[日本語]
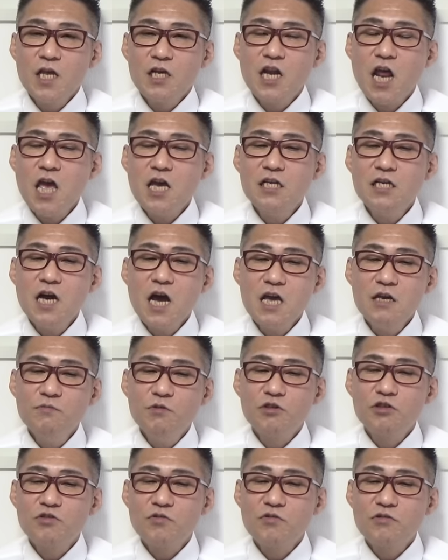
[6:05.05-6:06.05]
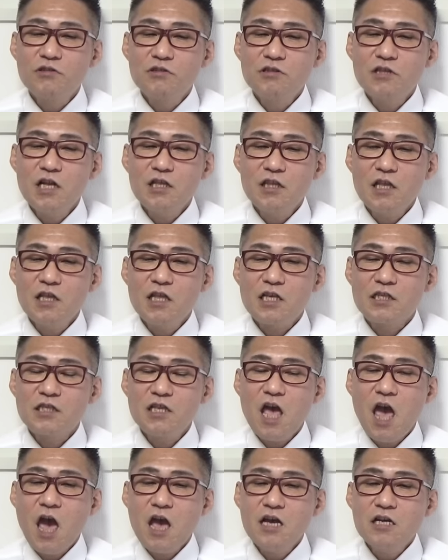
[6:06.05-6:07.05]
恋愛も上手になってで
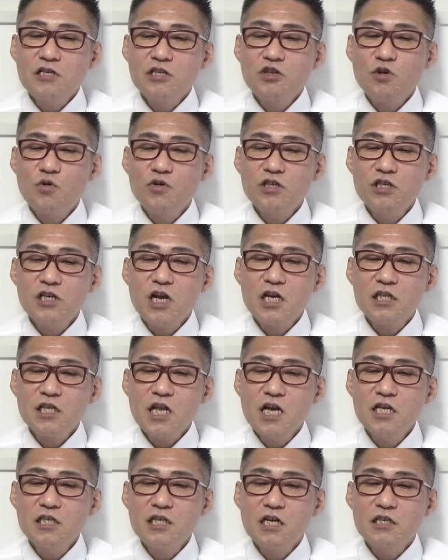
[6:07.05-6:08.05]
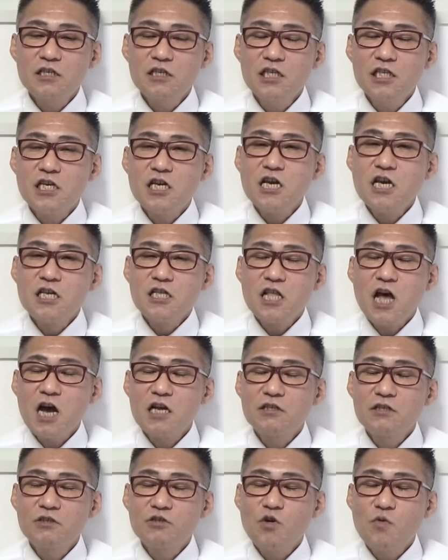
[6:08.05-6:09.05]
すね、少子化対策に
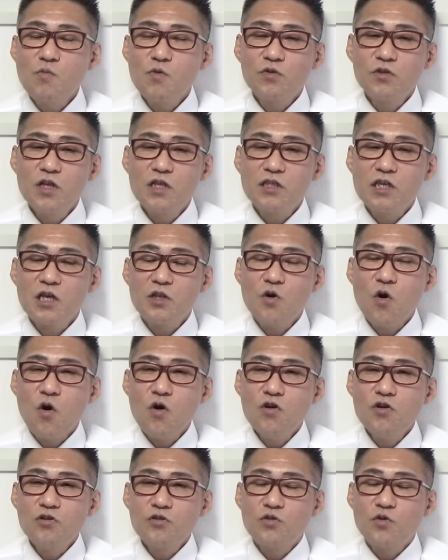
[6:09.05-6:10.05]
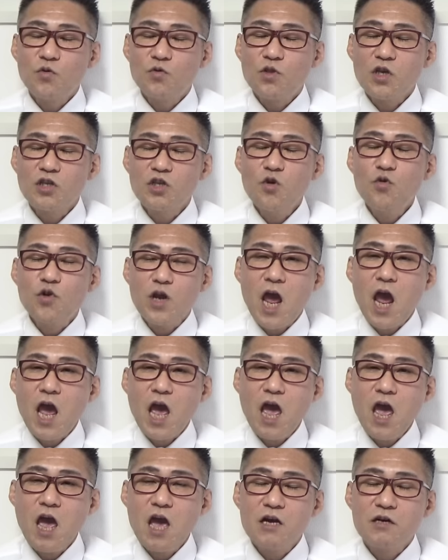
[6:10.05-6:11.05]
なると思うんですけど、どうでしょうね。
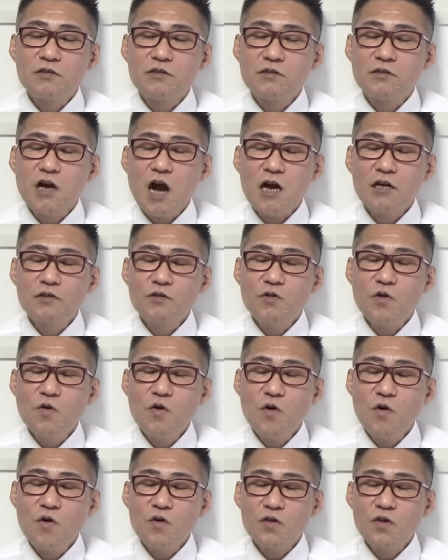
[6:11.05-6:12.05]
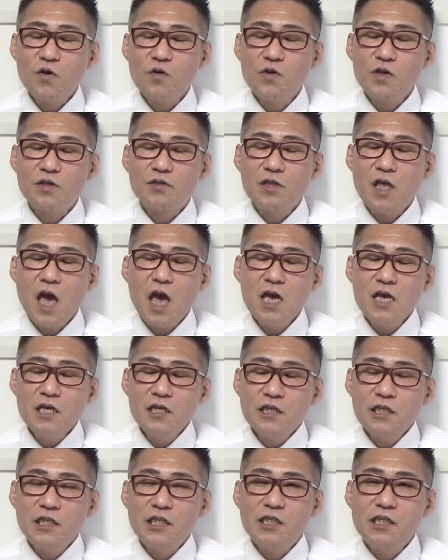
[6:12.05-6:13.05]
えー、この学校教育で
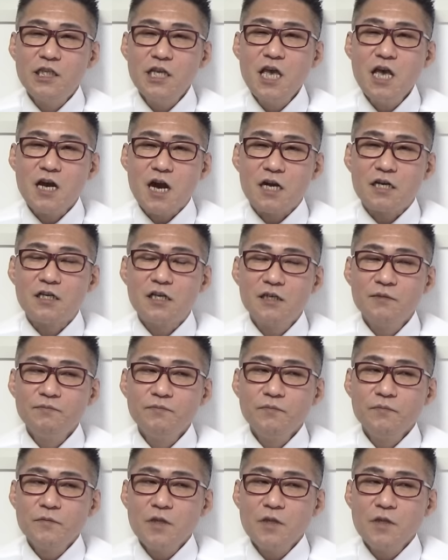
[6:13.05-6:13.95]
異性学。